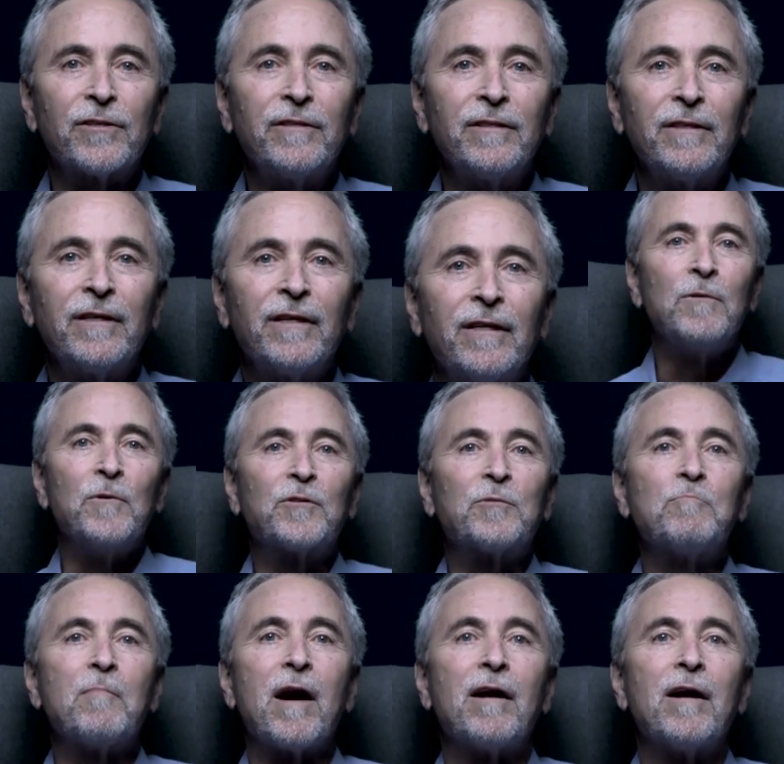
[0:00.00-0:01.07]
медитацией
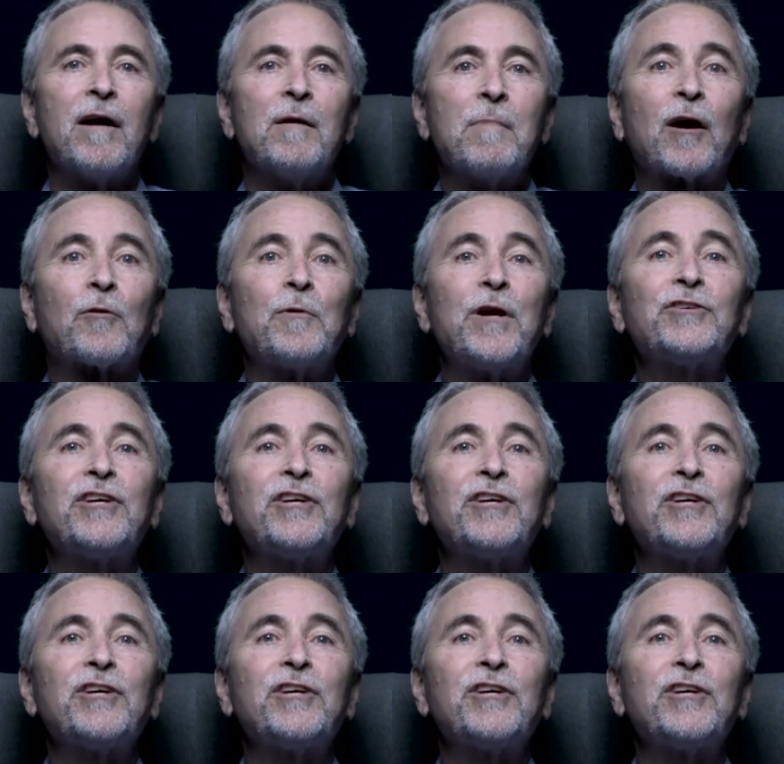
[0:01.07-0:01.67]
с Махариши